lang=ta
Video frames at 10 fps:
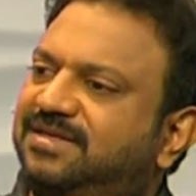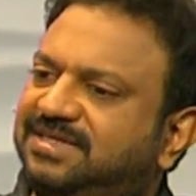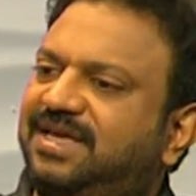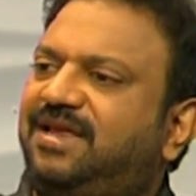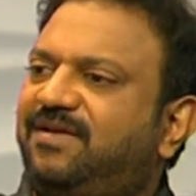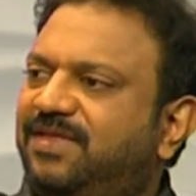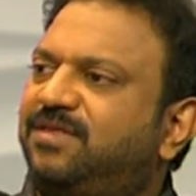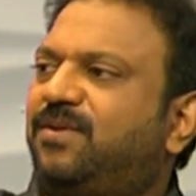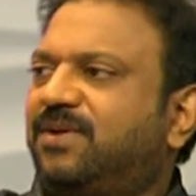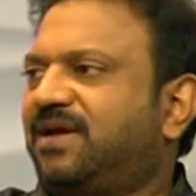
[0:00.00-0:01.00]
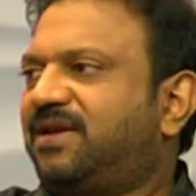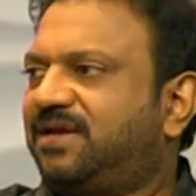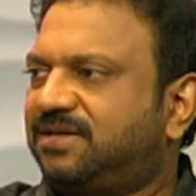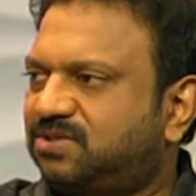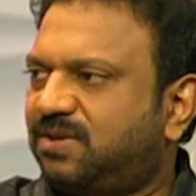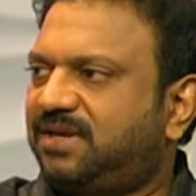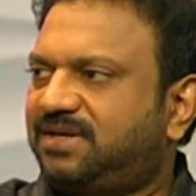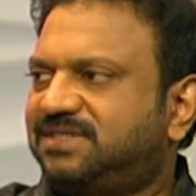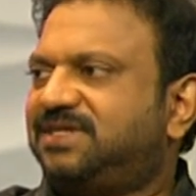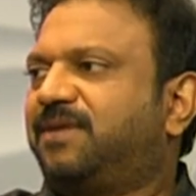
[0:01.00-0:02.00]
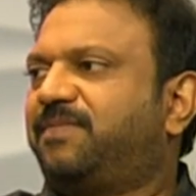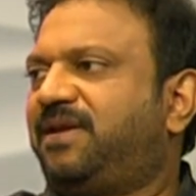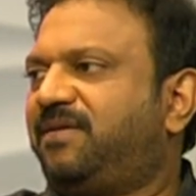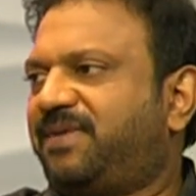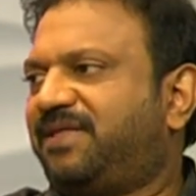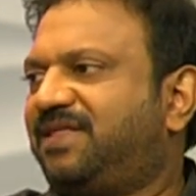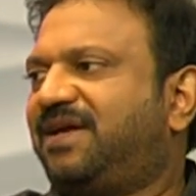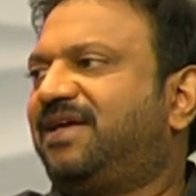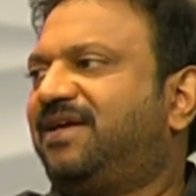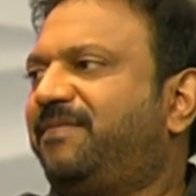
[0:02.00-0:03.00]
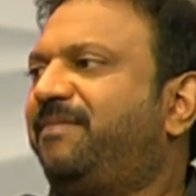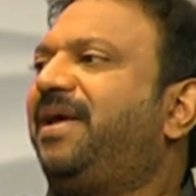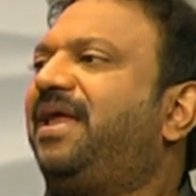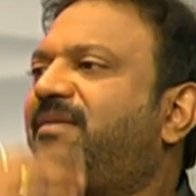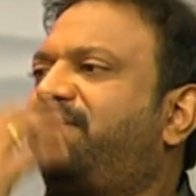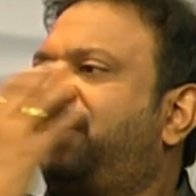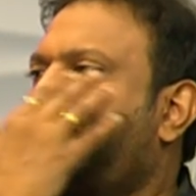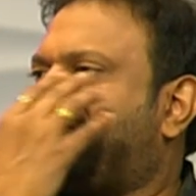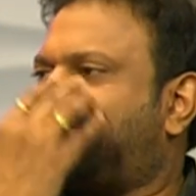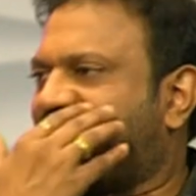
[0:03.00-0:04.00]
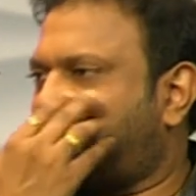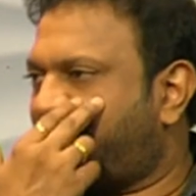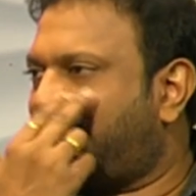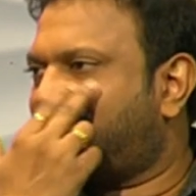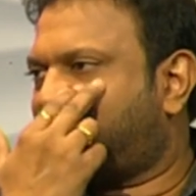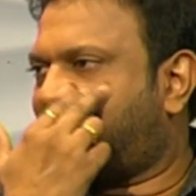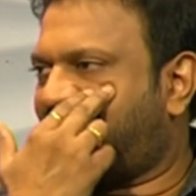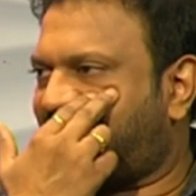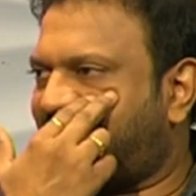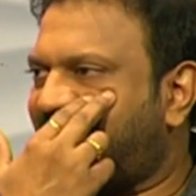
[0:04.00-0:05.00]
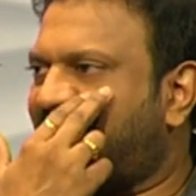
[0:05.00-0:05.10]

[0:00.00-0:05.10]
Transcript: சரி வந்து உட்காருங்கன்னு சொல்லிட்டு செக் பண்ணி பார்த்தா மேல் பல்லில் வந்து மேல் தாடையில்